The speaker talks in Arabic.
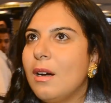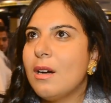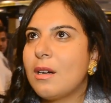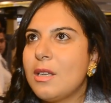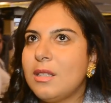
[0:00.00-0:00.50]

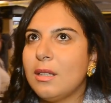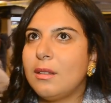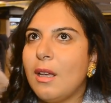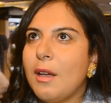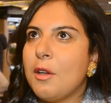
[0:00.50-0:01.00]
آه، قصه
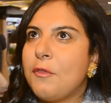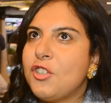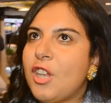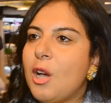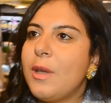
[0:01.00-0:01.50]
آه،
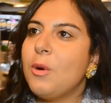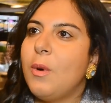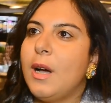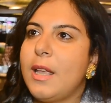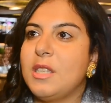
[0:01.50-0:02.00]
فشاوي
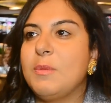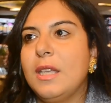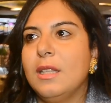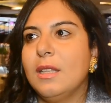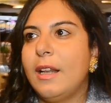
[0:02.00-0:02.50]

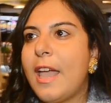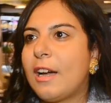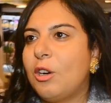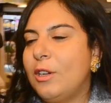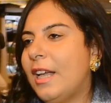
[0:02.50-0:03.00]
وياسمين اللي هي
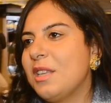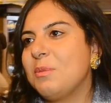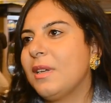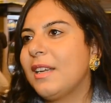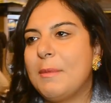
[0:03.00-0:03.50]
كارولين
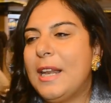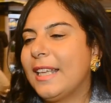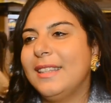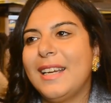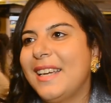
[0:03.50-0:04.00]
عزمي جميله جدا